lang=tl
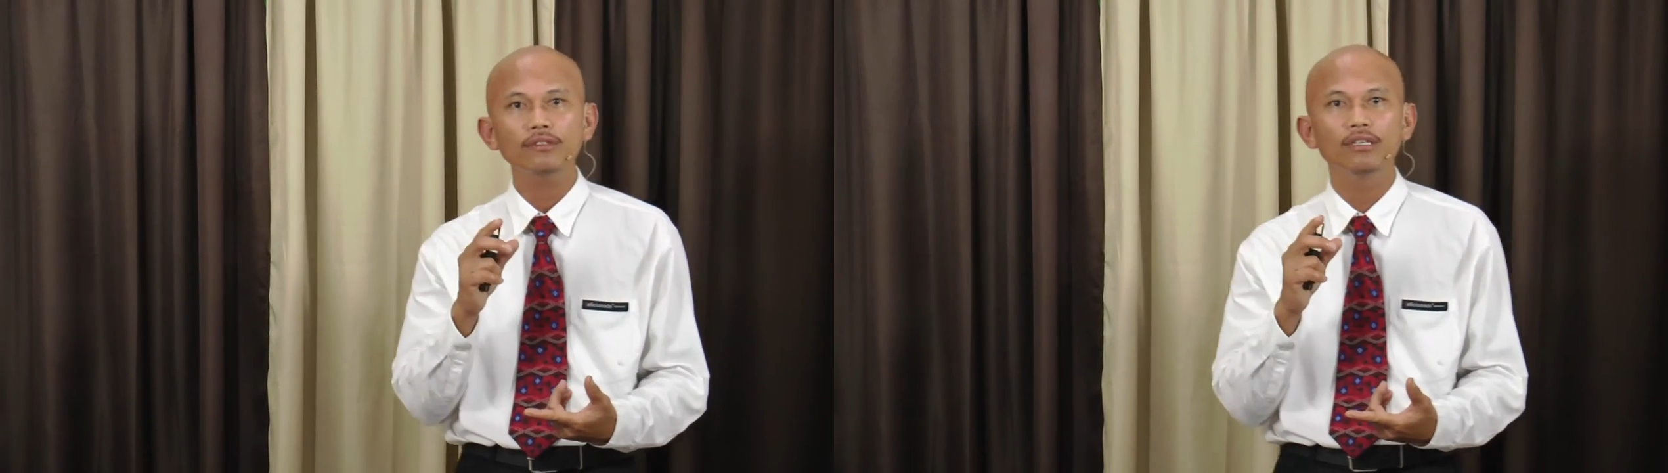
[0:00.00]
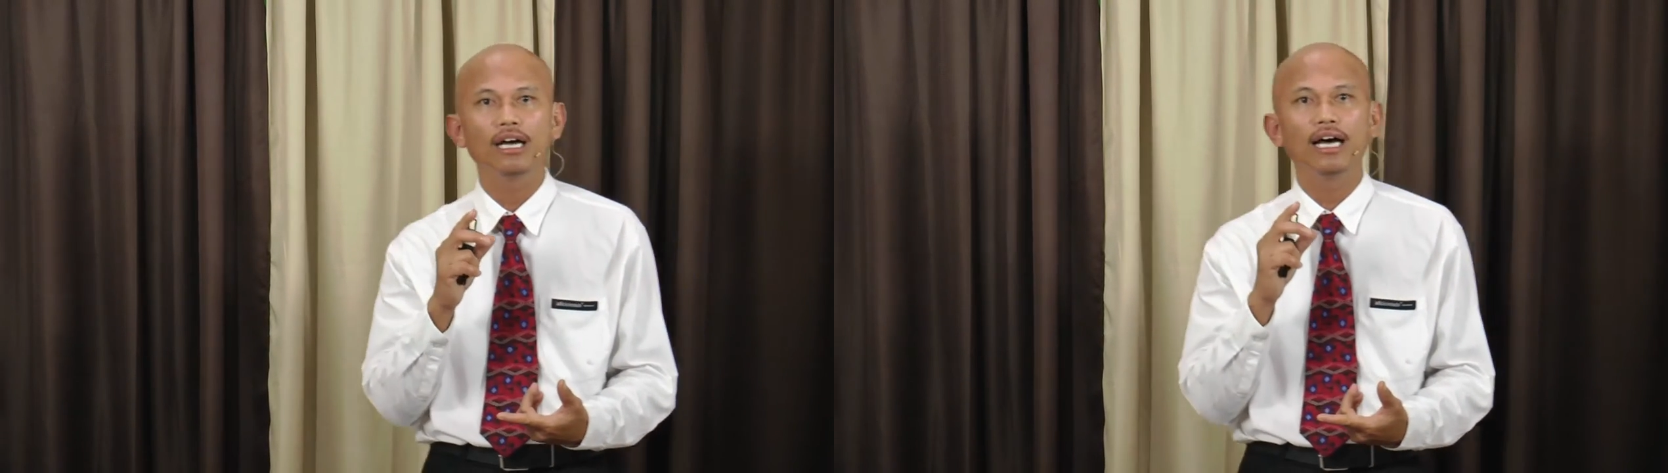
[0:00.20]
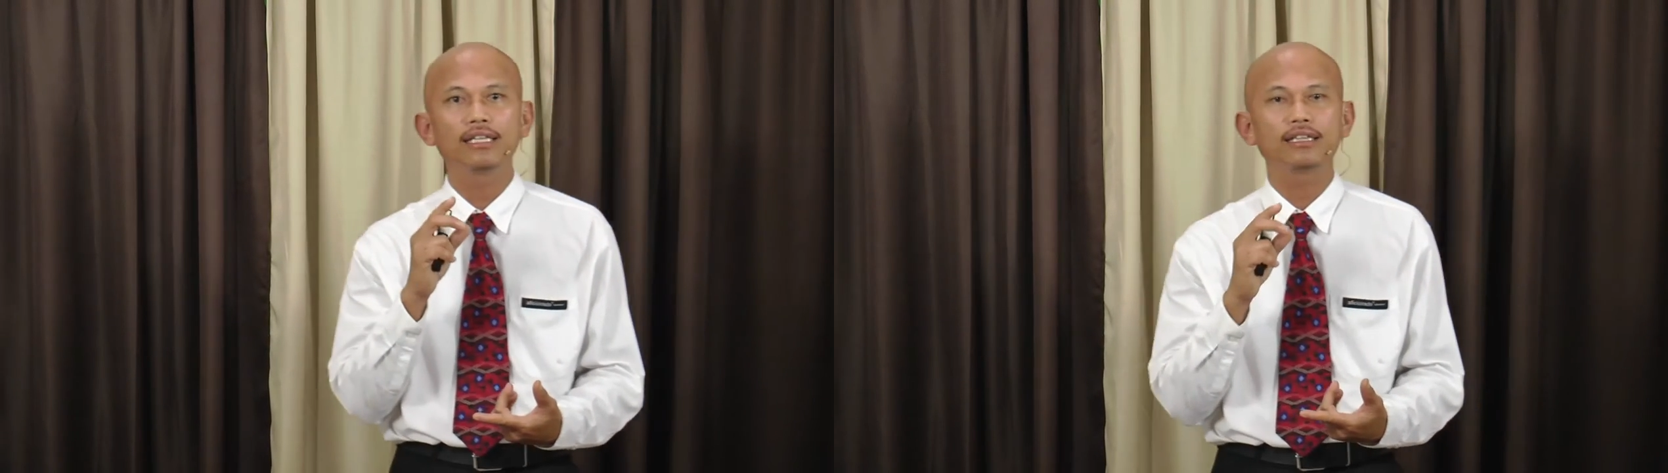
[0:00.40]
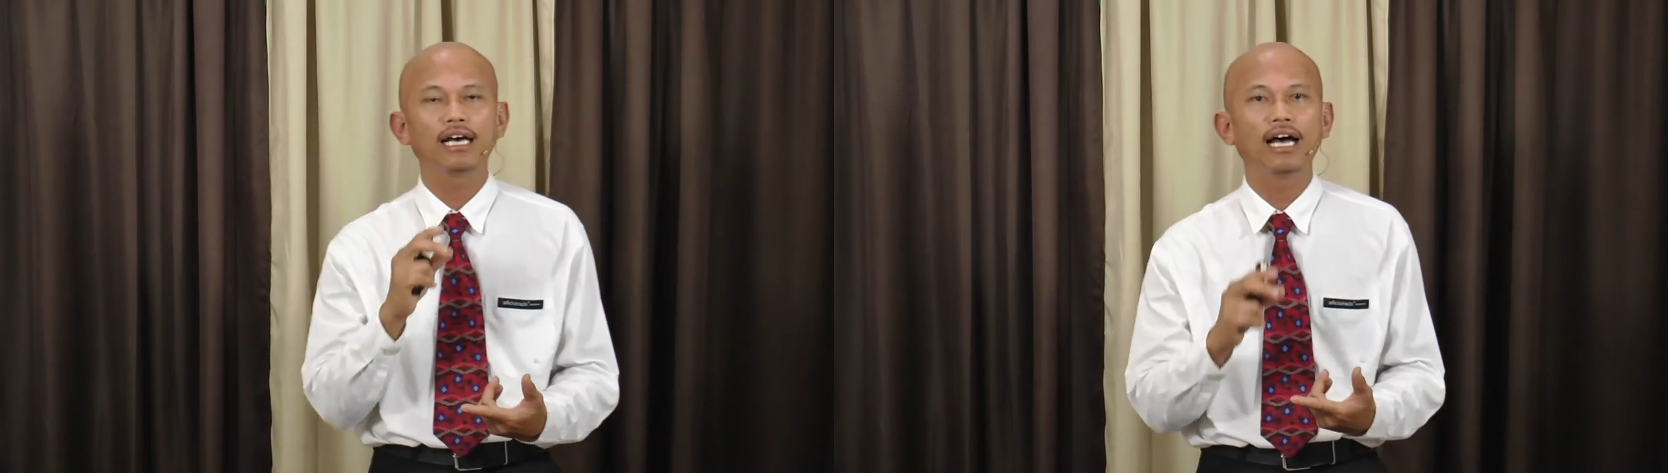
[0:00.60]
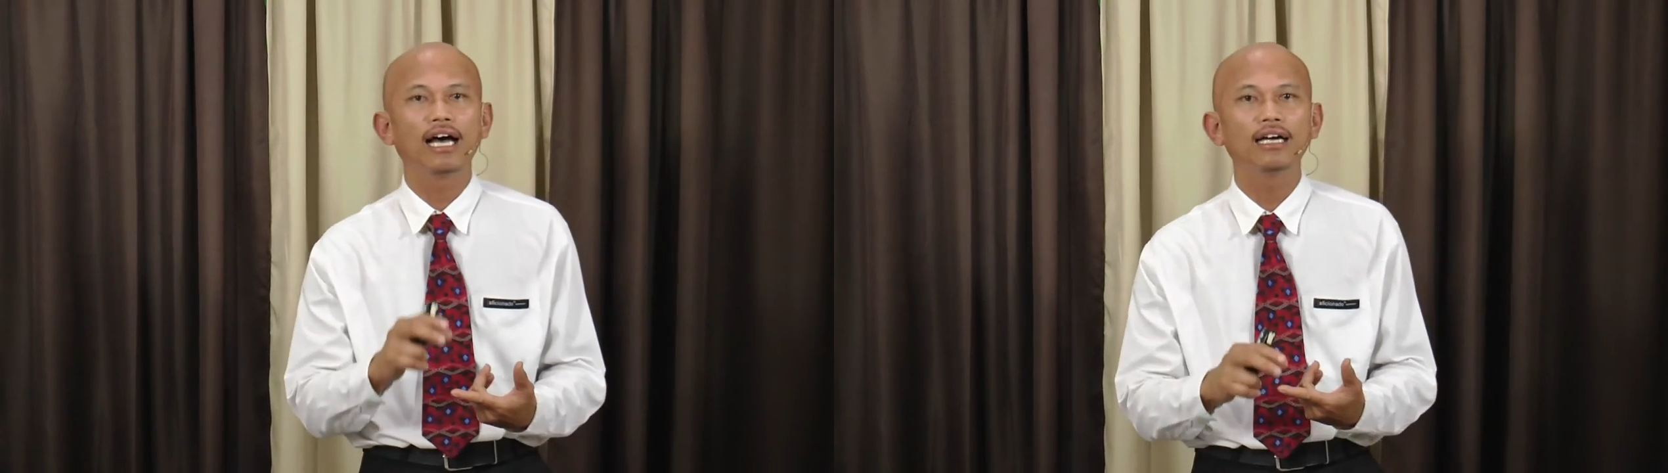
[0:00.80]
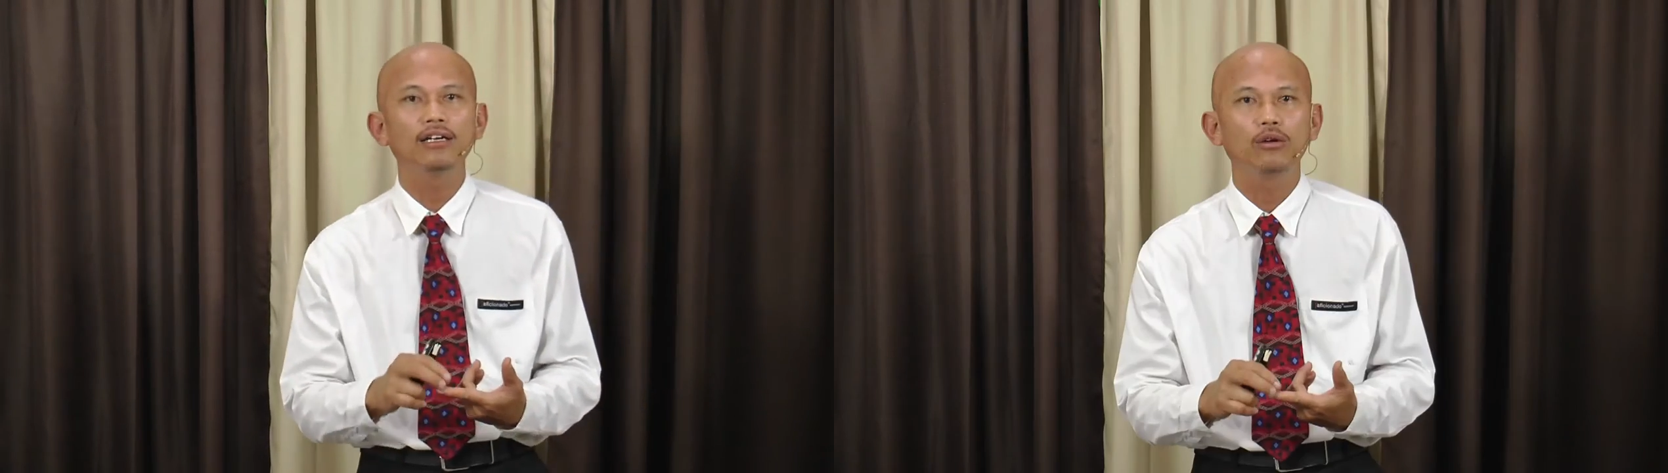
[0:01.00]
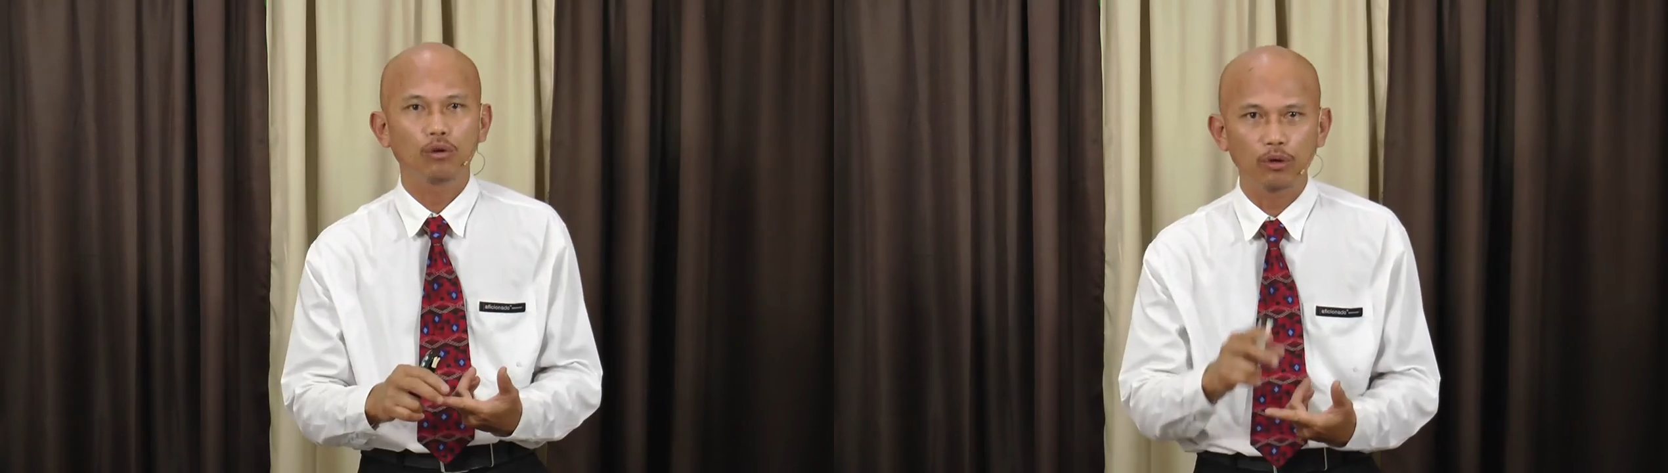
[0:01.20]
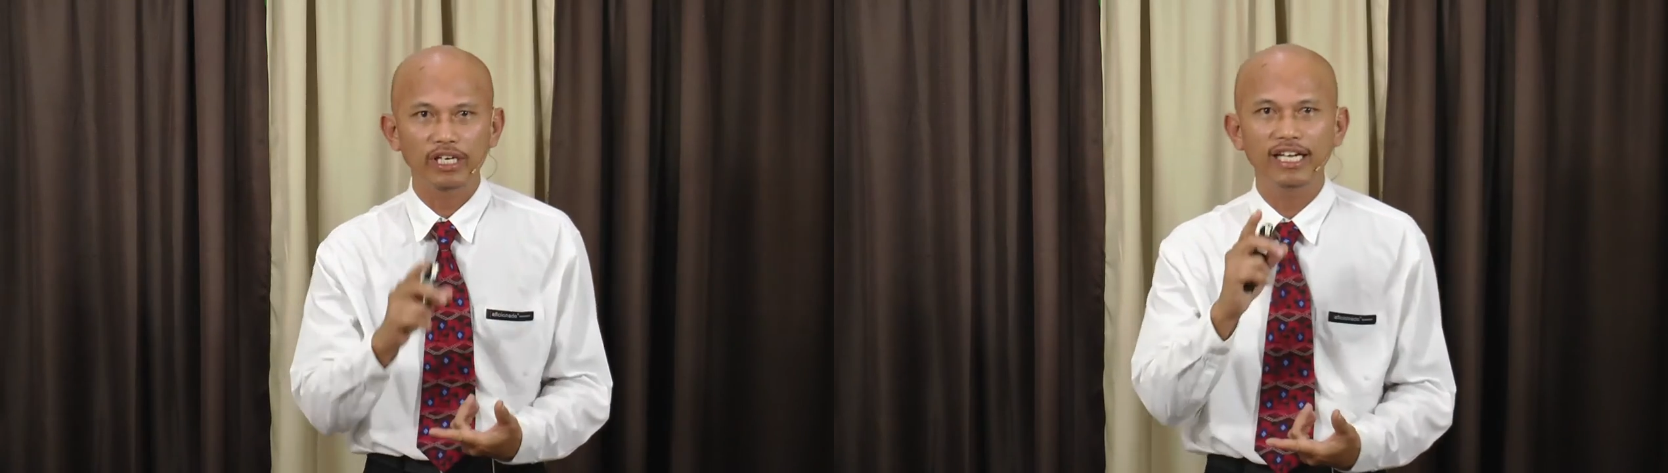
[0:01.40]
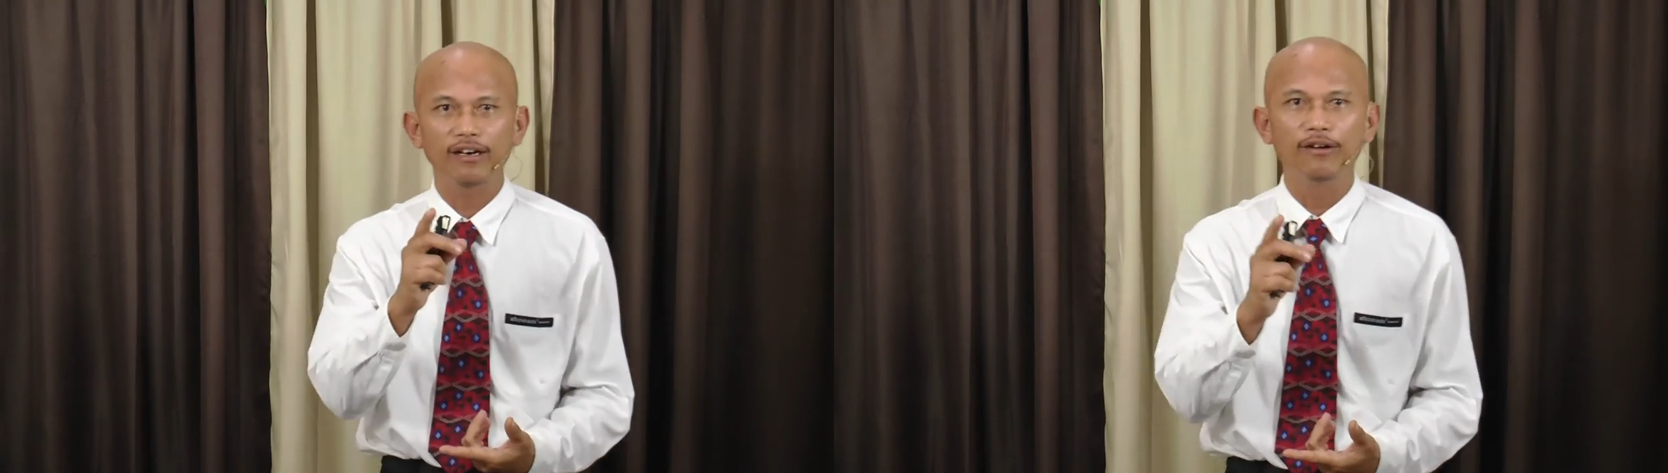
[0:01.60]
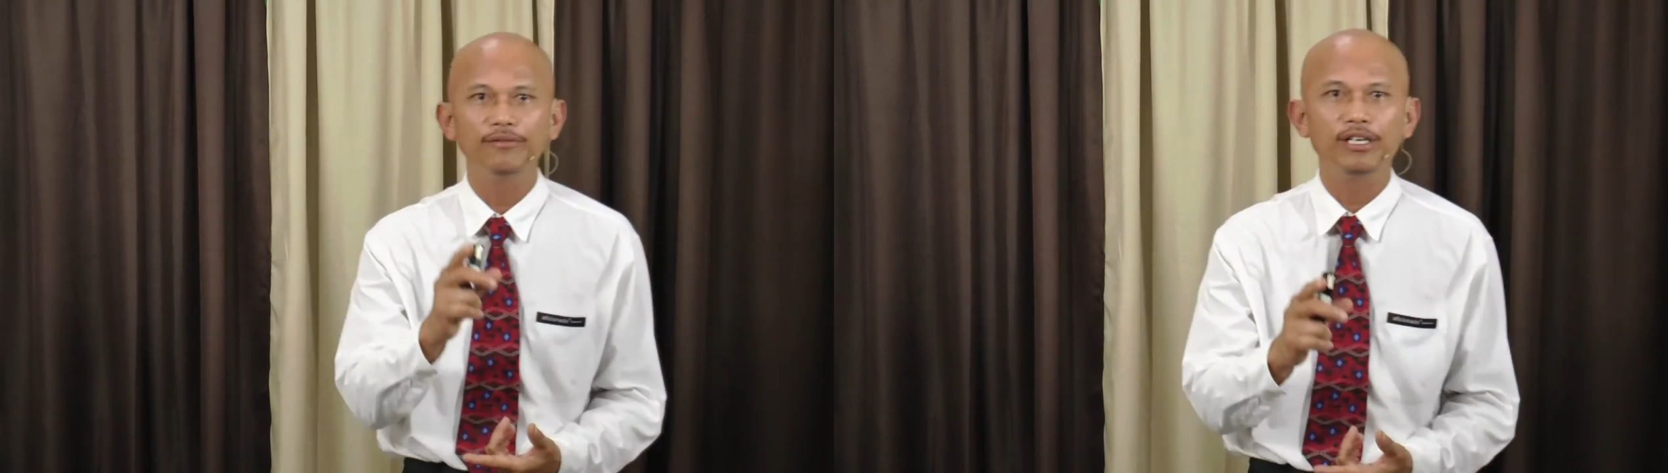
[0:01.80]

at ang kordero.